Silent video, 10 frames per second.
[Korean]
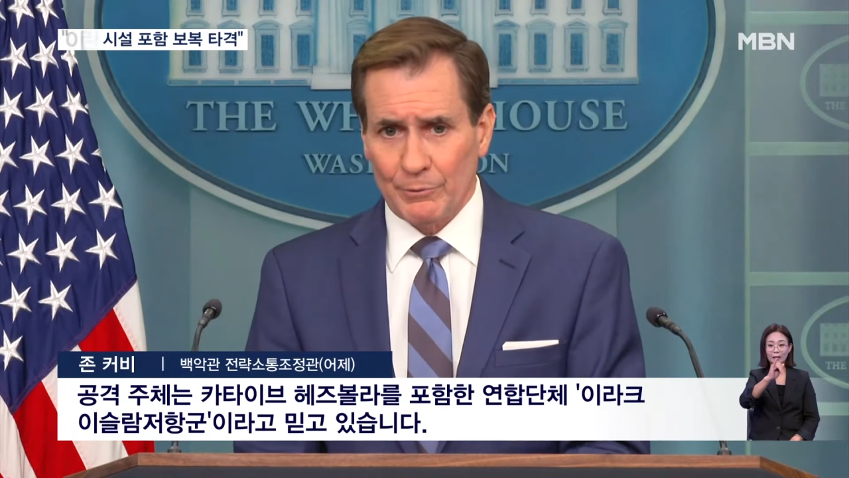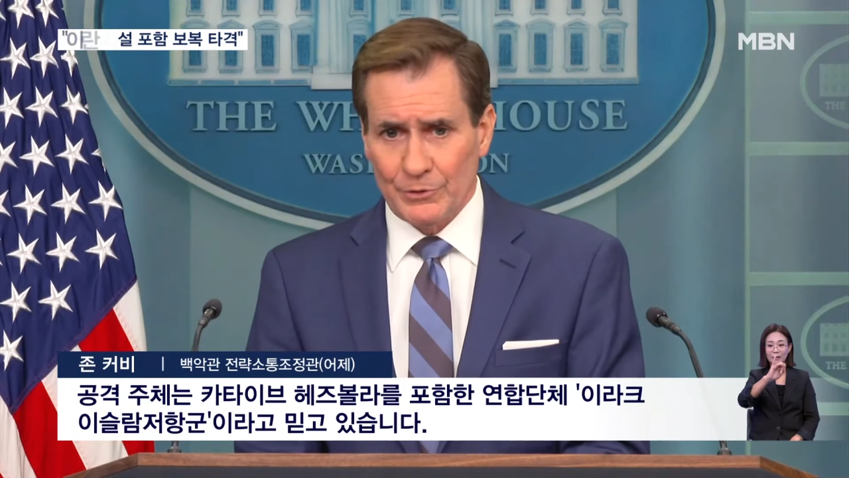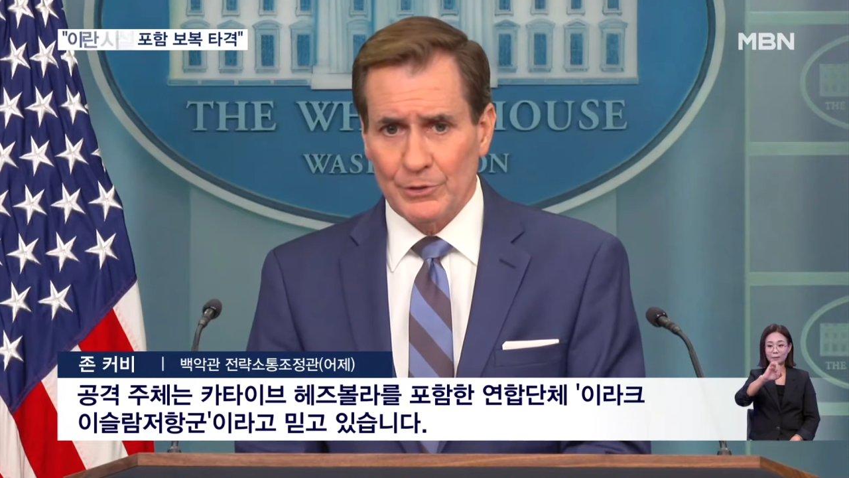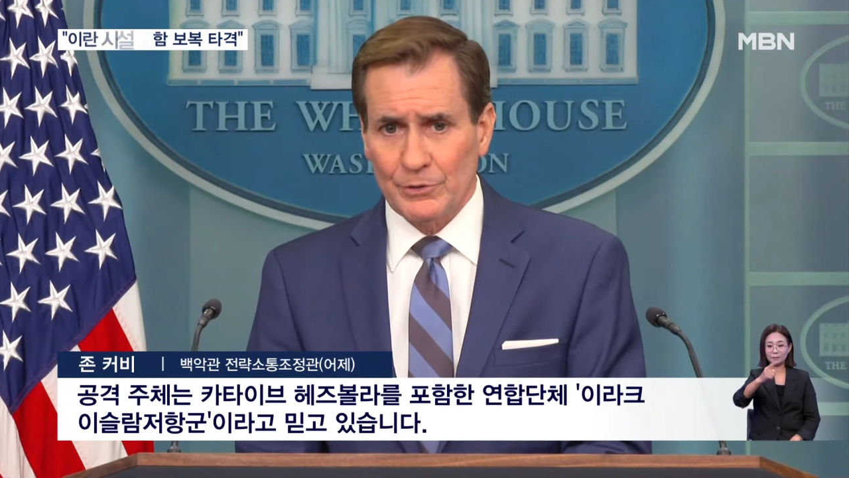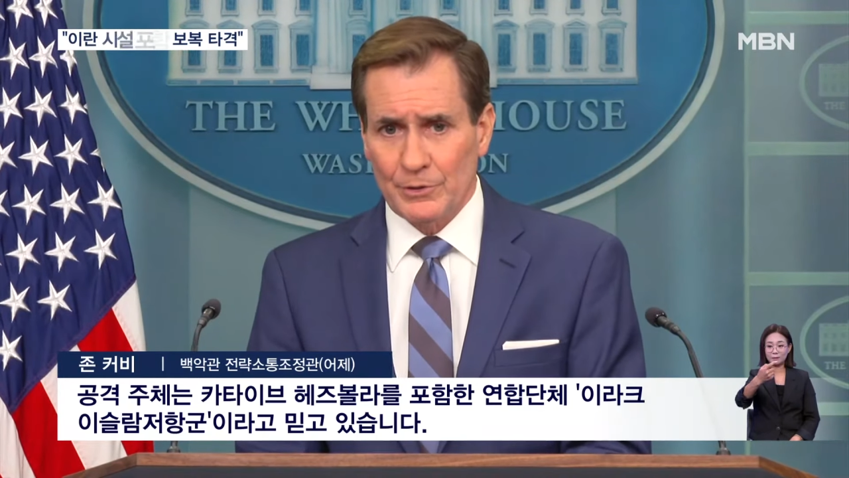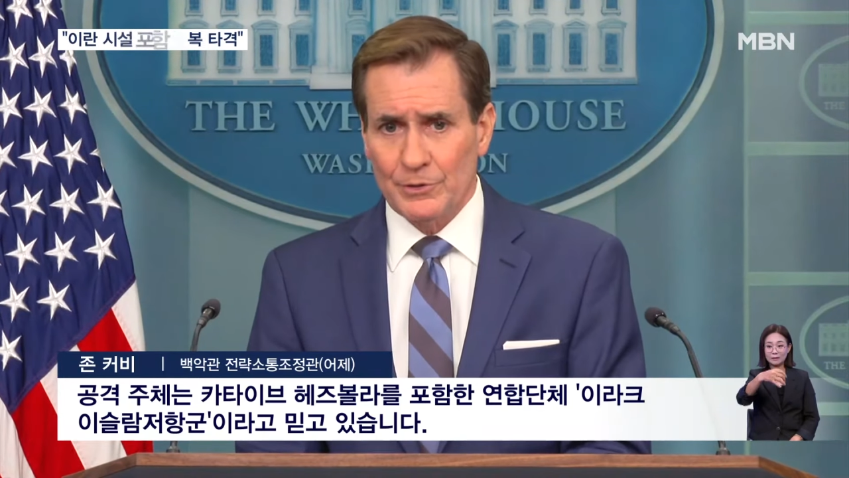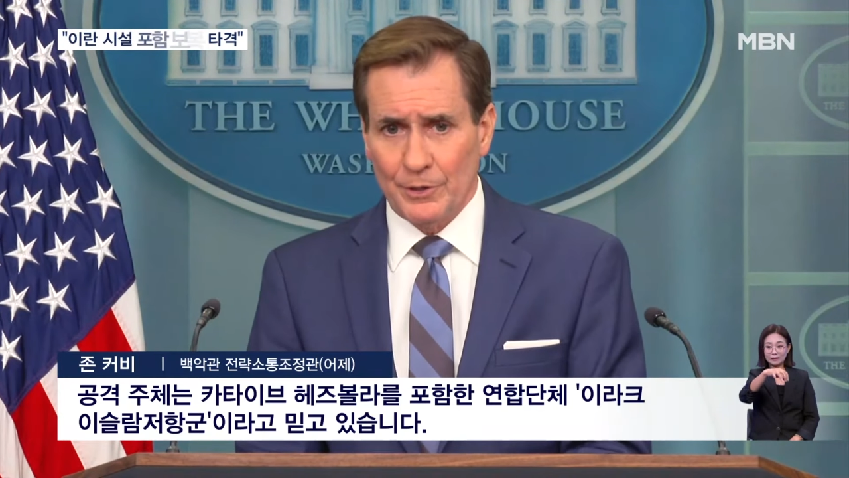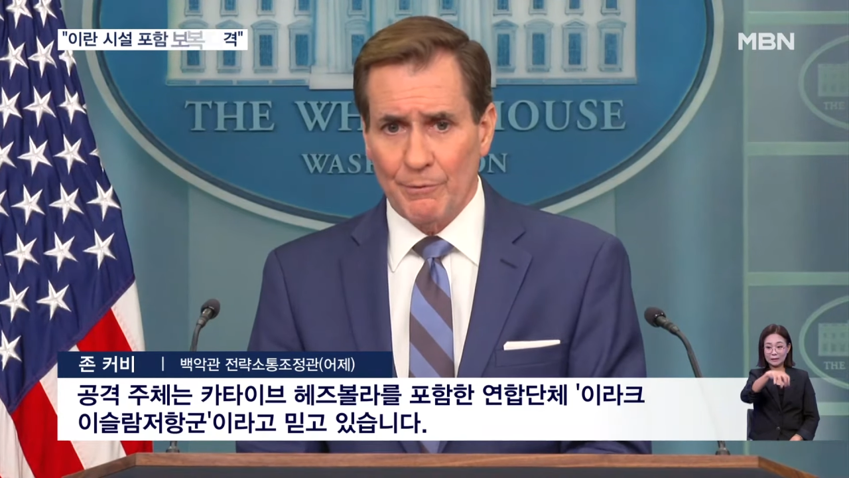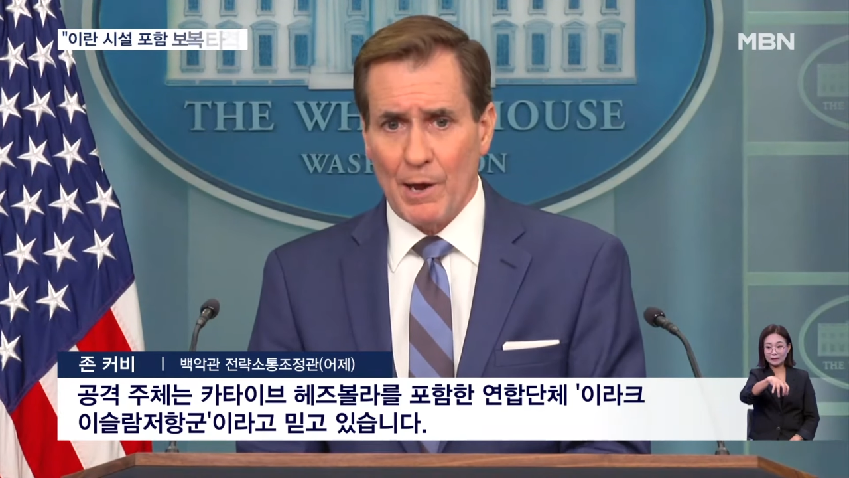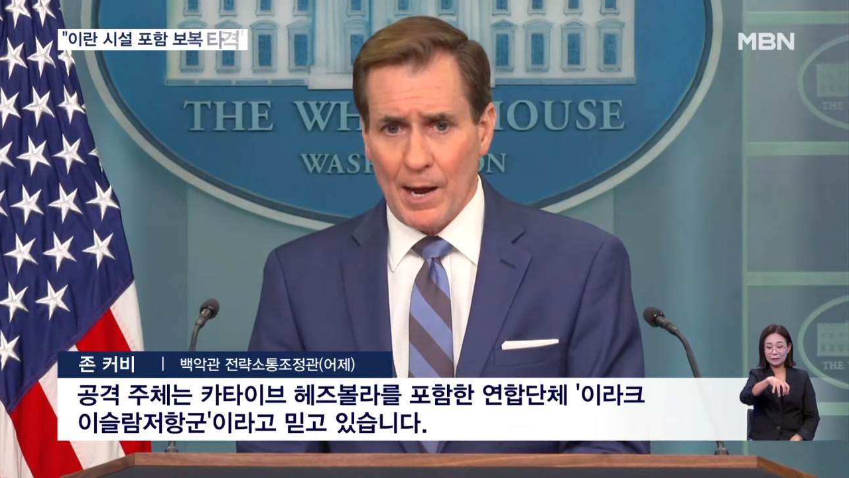Resistance
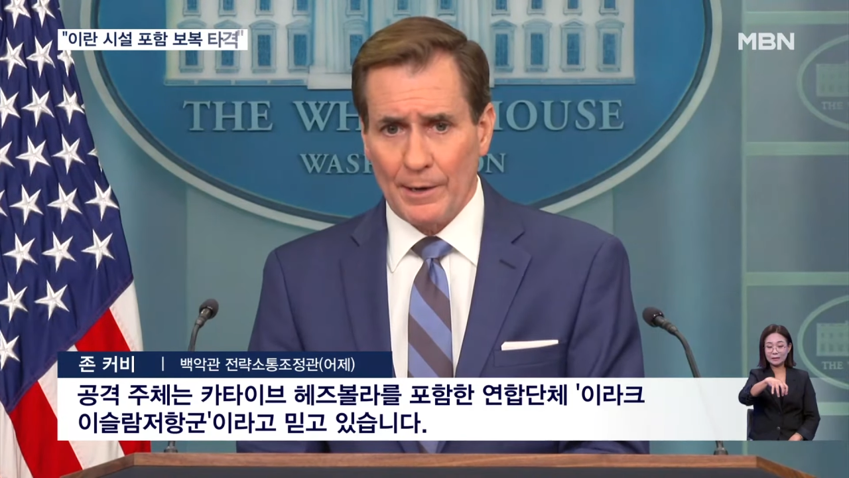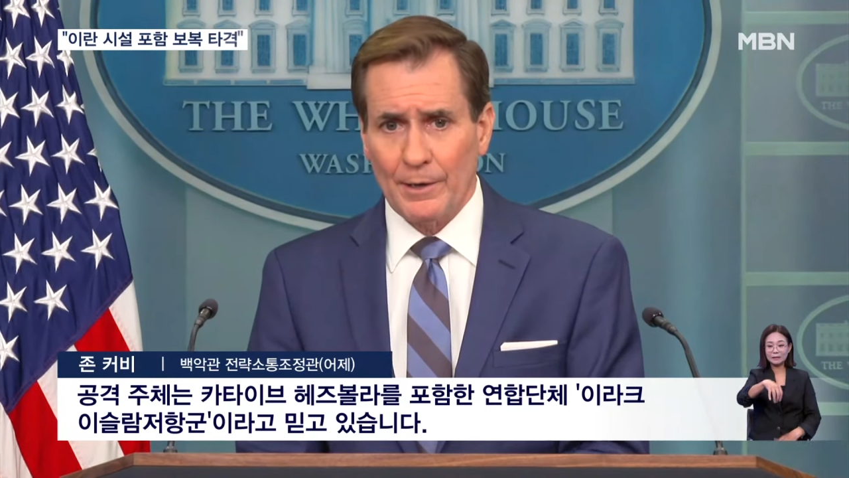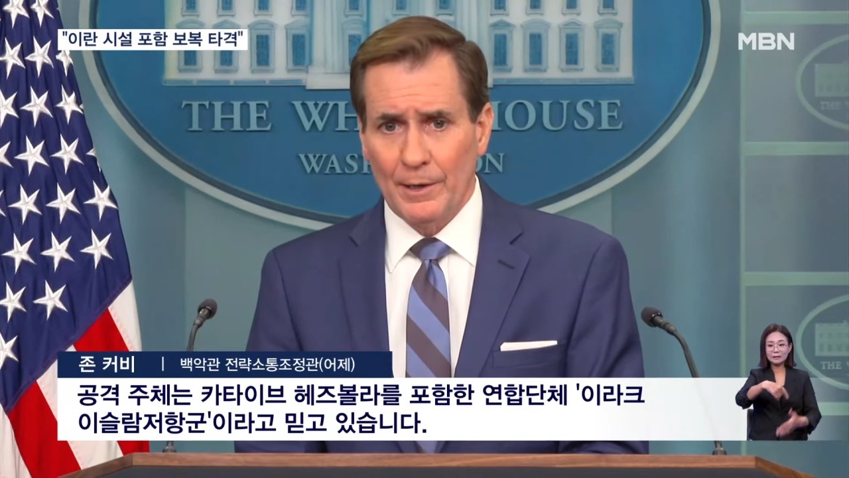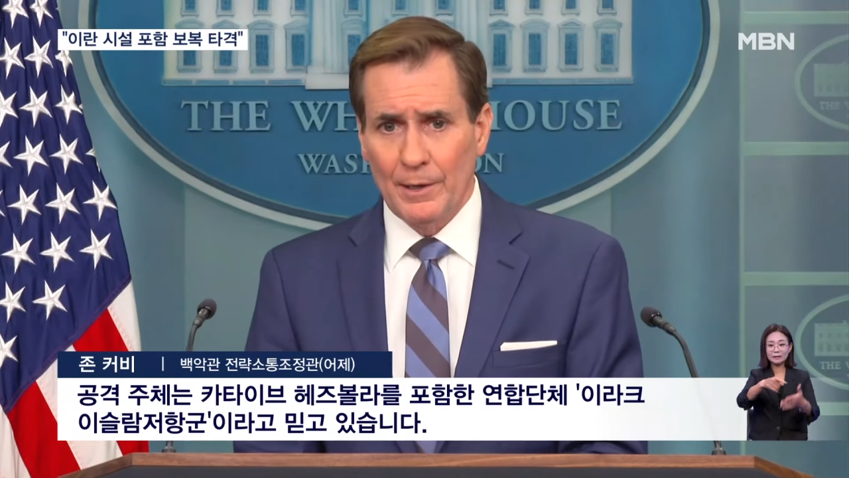in Iraq,